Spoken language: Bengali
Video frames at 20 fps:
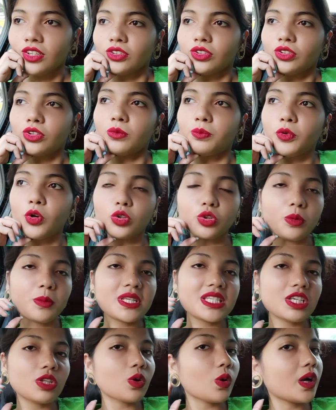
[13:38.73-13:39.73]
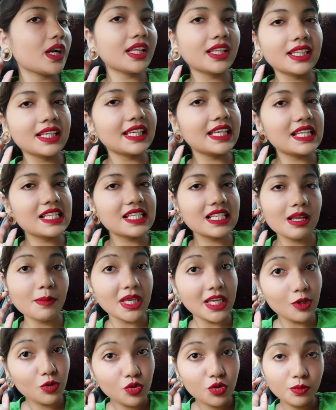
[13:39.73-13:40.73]
তো প্রথমে যে দোকানটাতে গিয়েছিলাম
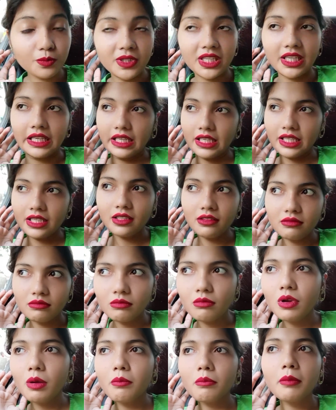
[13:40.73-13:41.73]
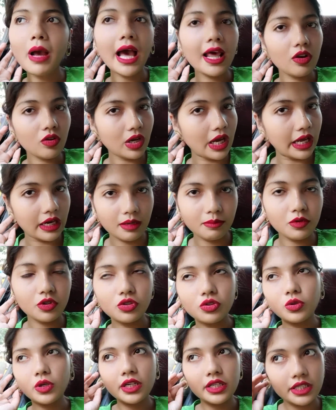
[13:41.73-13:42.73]
ইউটিউব দেখে ভালো খারাপ না
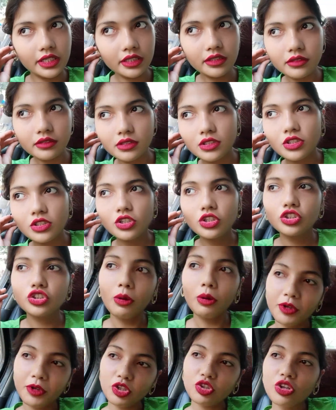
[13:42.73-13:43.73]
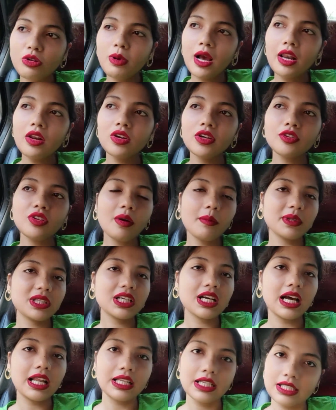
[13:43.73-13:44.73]
দোকানটা সব কিছুই ভালো কিন্তু আমাদের
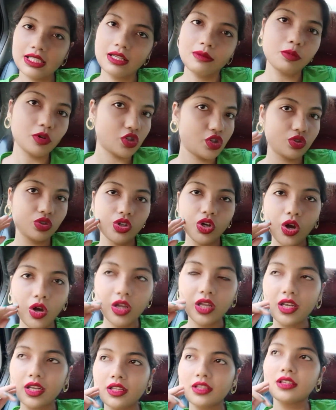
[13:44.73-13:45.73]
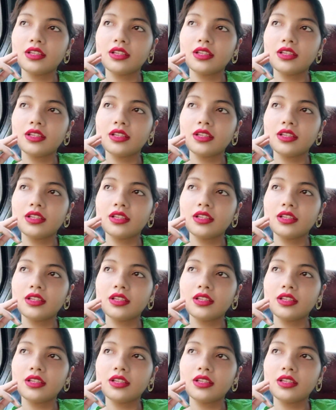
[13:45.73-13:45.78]
কালেকশান পছন্দ হয়নি